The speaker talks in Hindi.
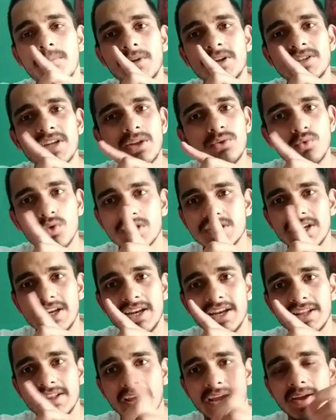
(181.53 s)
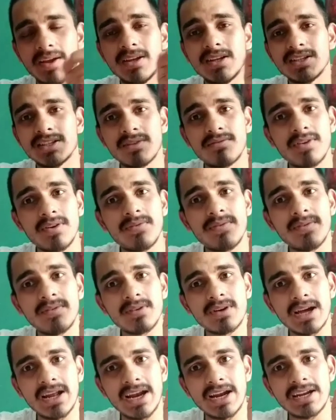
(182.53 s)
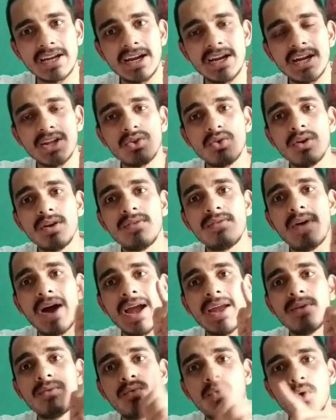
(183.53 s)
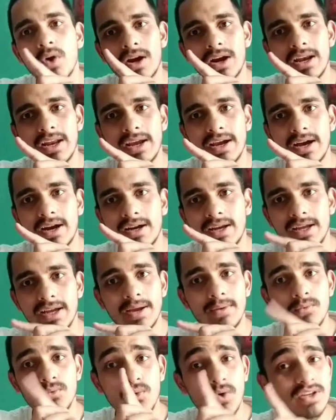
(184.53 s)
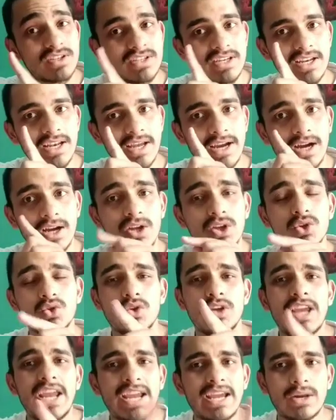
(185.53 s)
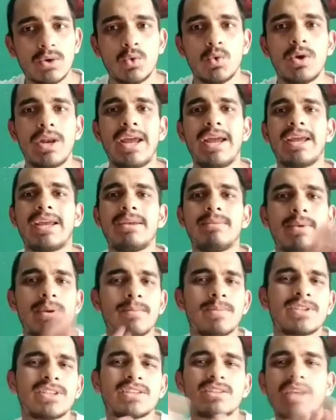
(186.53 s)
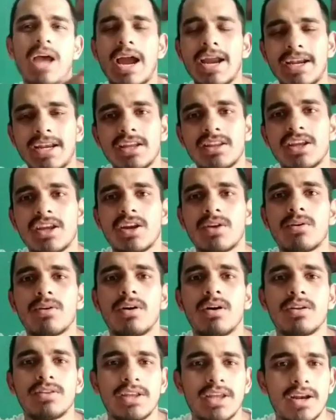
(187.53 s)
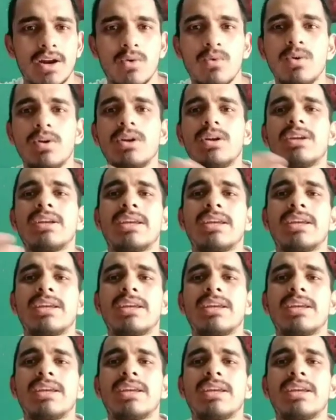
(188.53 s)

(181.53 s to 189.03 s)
अपने साथ वॉज नहीं लेता है जब इफ कनेक्टेड है तो इफ आई वर लेगा ठीक है वॉज नहीं लेगा तो ये एक रूल है मैं जस्ट आइडिया देने दे रहा हूं